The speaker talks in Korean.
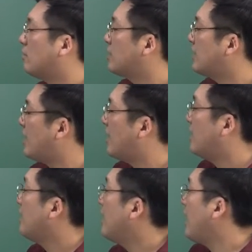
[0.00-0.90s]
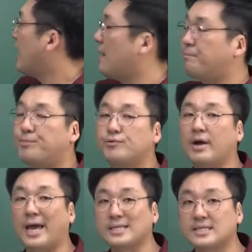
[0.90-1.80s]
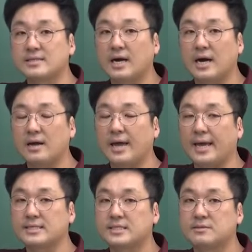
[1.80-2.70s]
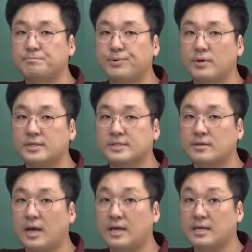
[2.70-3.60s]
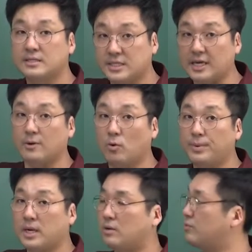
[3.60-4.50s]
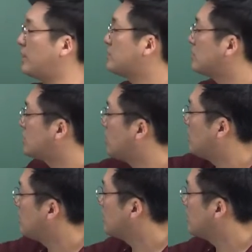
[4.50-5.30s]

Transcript: 거기에 fx가 x 플러스 a의 제곱이라고 돼 있었죠?